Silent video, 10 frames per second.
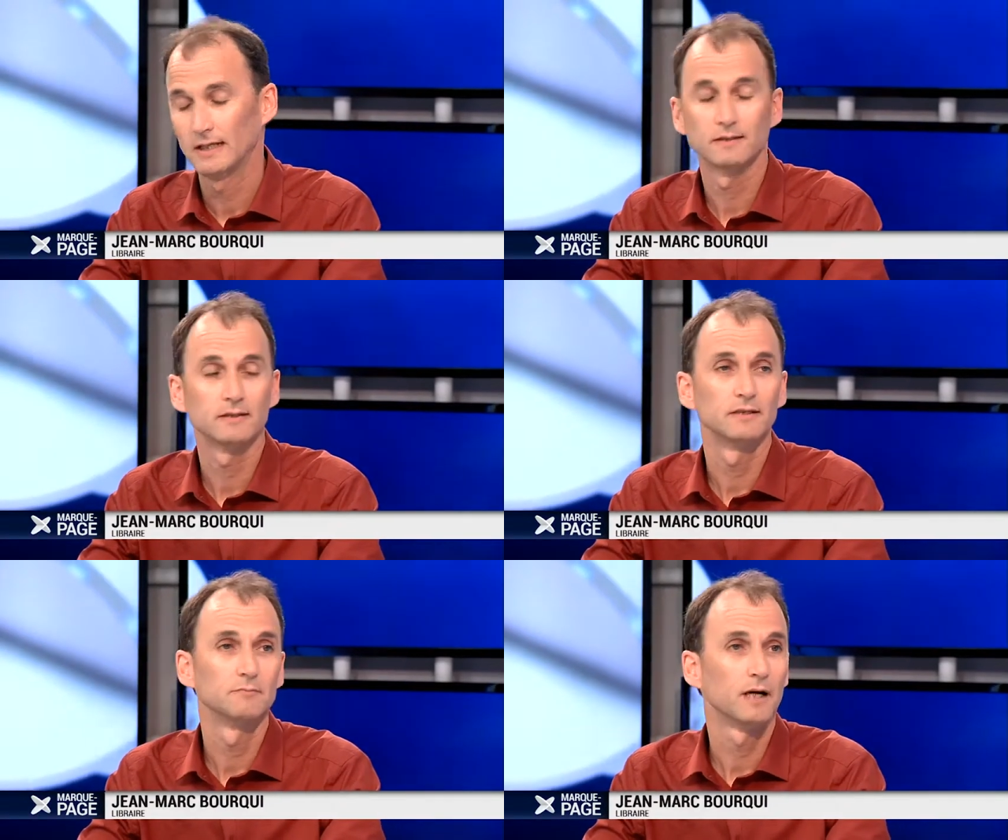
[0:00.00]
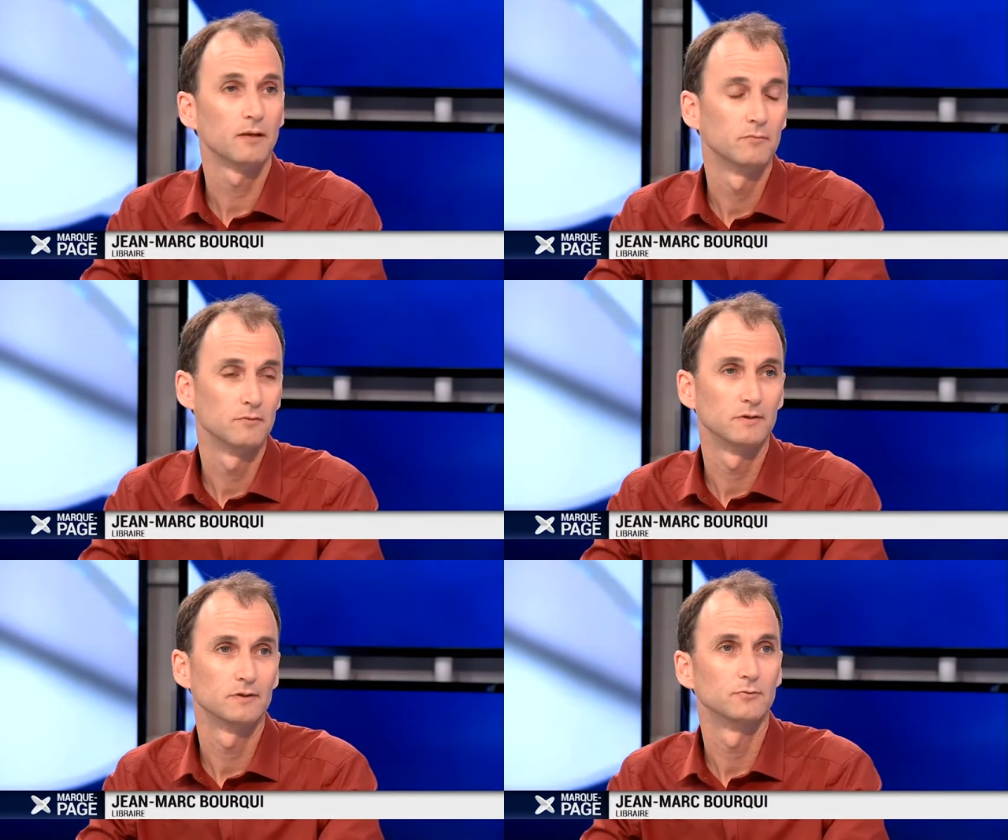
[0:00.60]
Adrienne
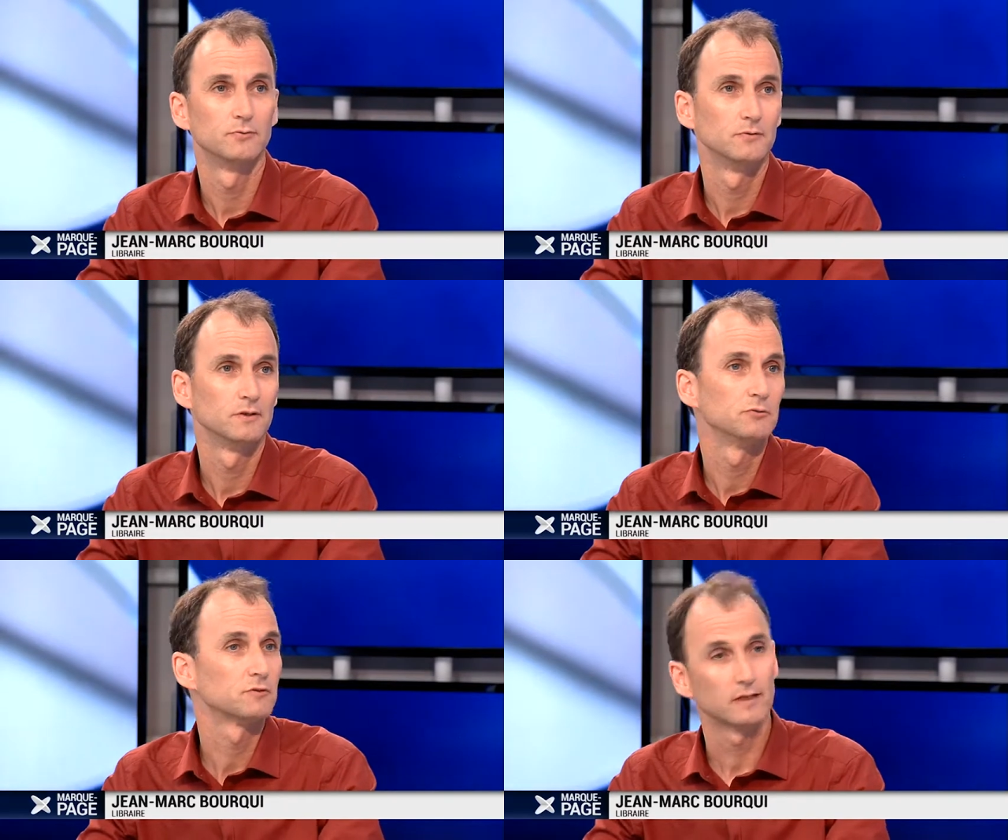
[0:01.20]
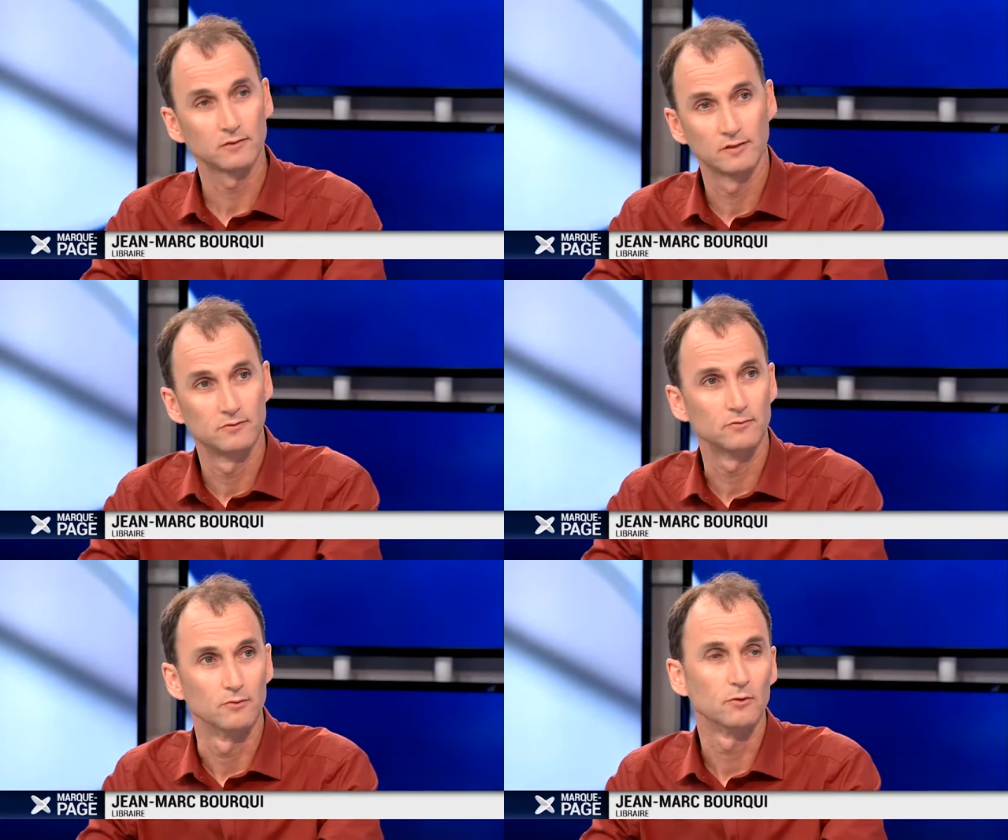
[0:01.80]
Barman est une
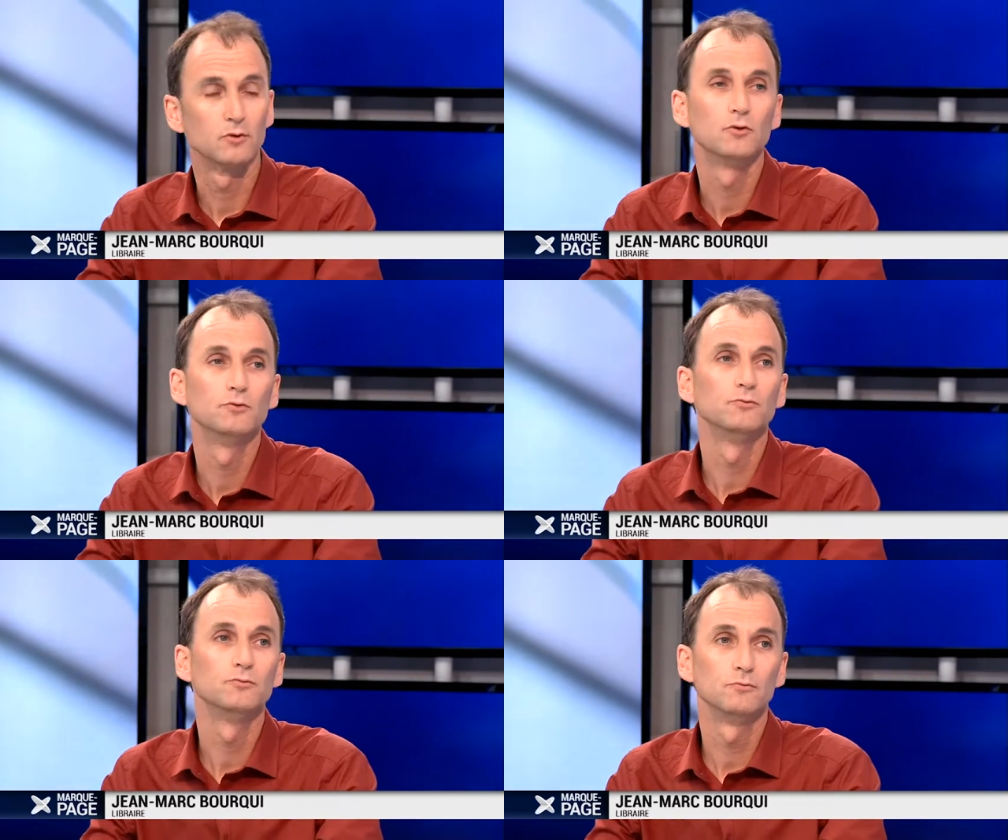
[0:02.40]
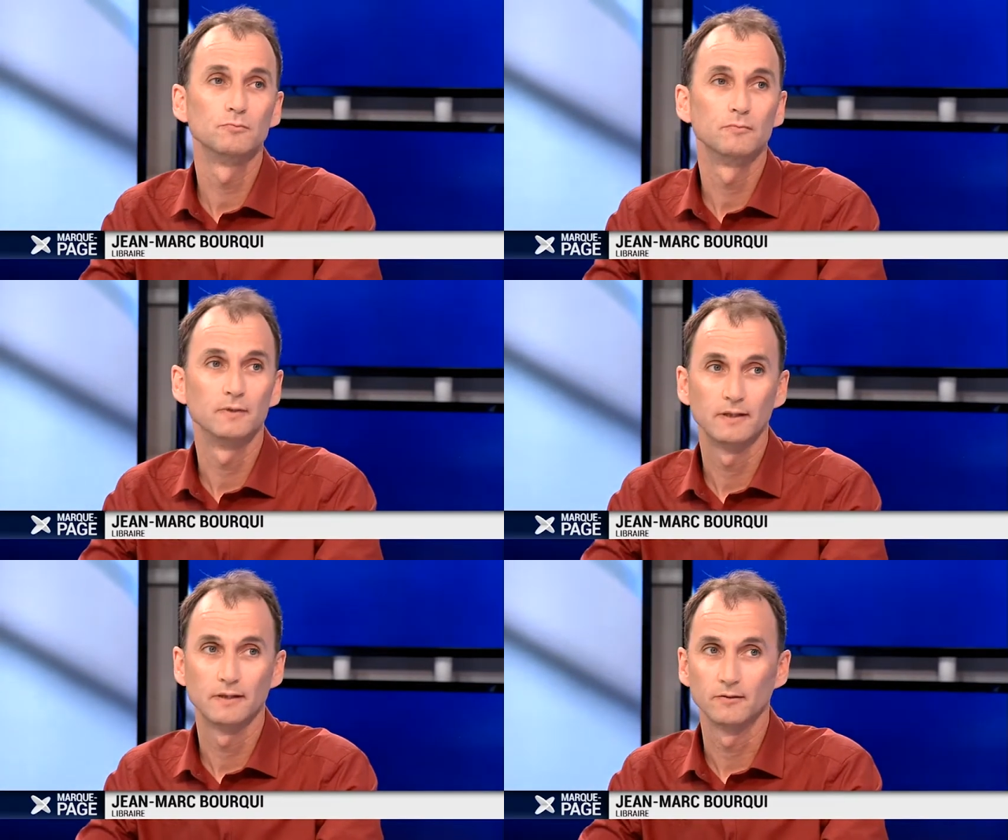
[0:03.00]
illustratrice reconnue,
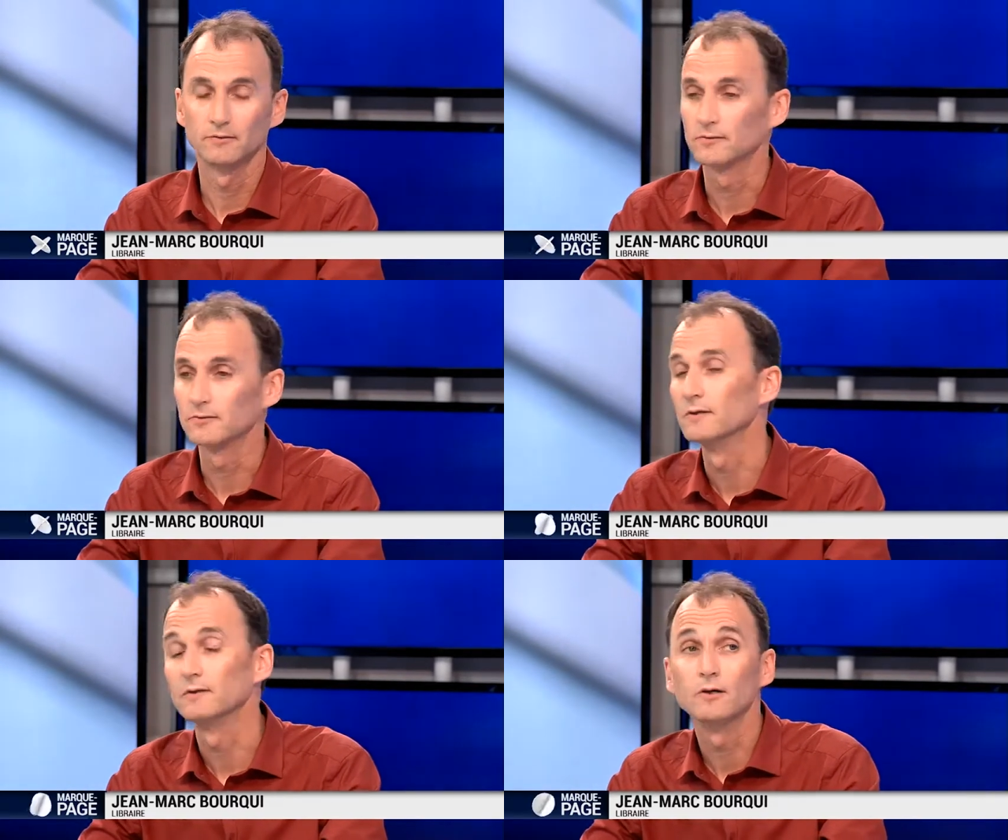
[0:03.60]
mais euh,